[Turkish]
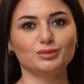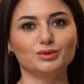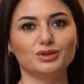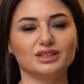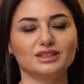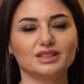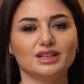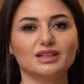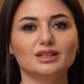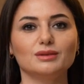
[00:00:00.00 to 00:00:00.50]
bu
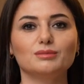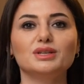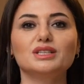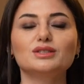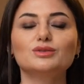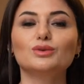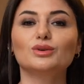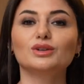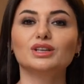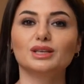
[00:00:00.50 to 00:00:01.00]
kadar. Bir
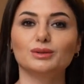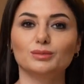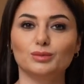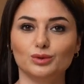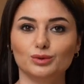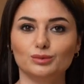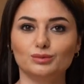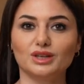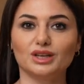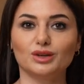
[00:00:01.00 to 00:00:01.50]
sonraki
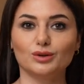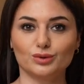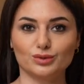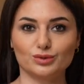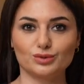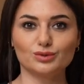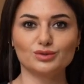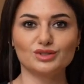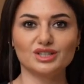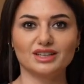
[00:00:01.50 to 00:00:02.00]
bölümde
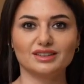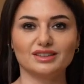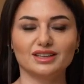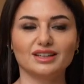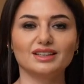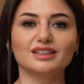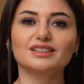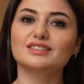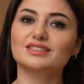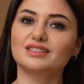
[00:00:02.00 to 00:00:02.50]
görüşünceye dek
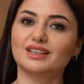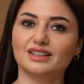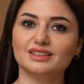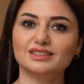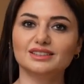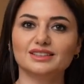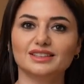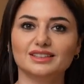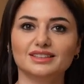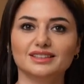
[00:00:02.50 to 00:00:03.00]
sağlıkla